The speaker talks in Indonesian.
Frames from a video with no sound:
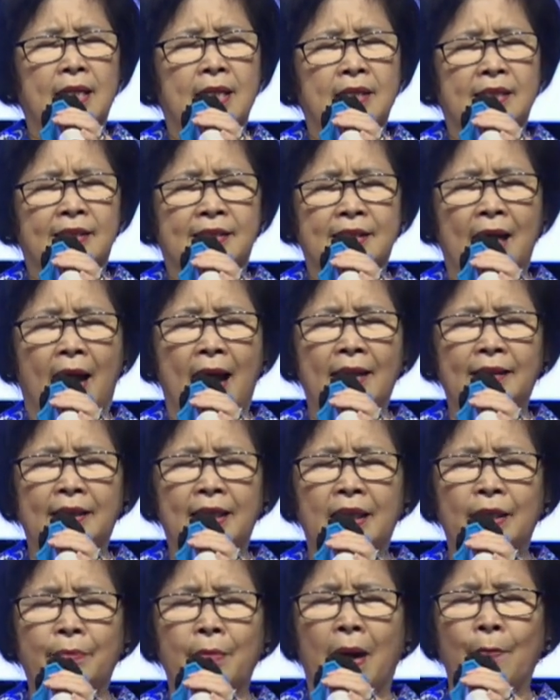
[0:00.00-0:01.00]
Saat
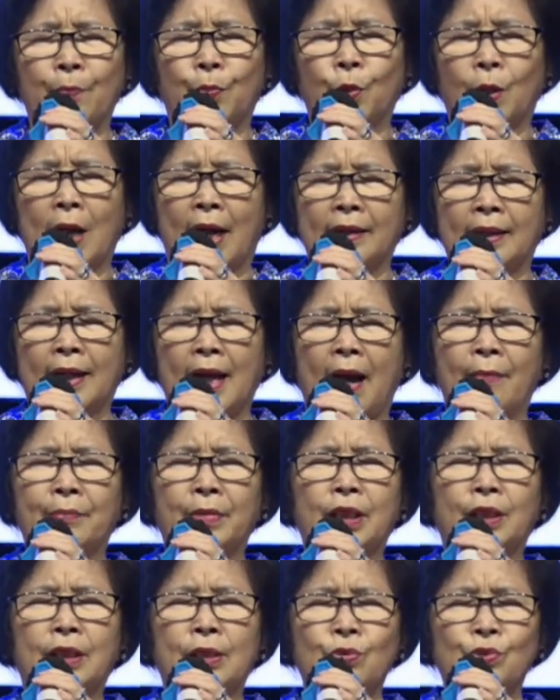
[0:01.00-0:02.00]
ini mampukan
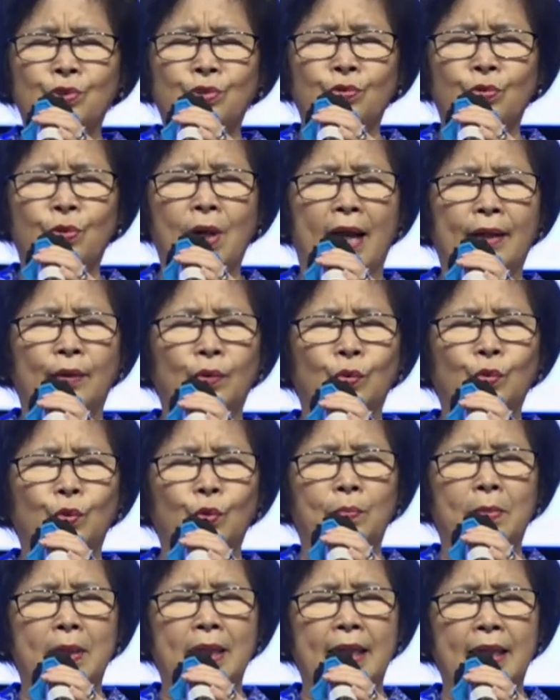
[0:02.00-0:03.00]
kami terus Tuhan
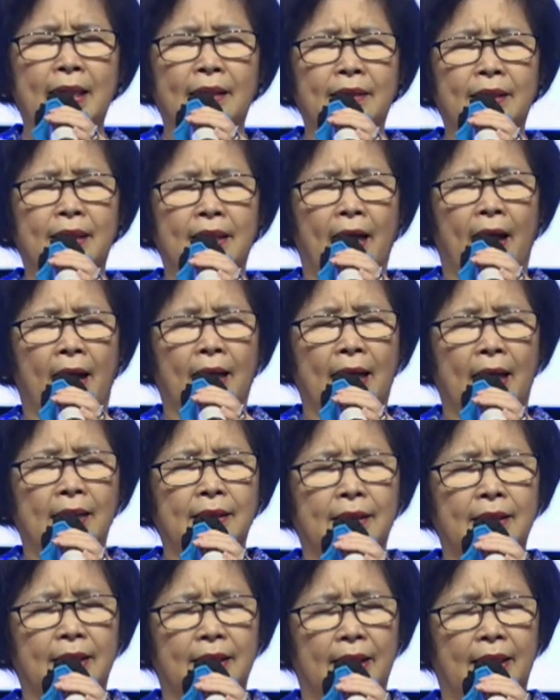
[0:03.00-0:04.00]
untuk mengerti
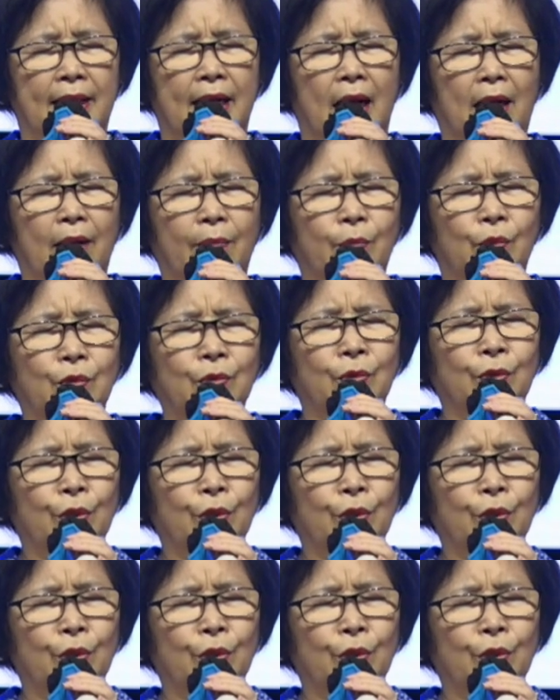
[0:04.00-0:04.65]
akan kehendakMu,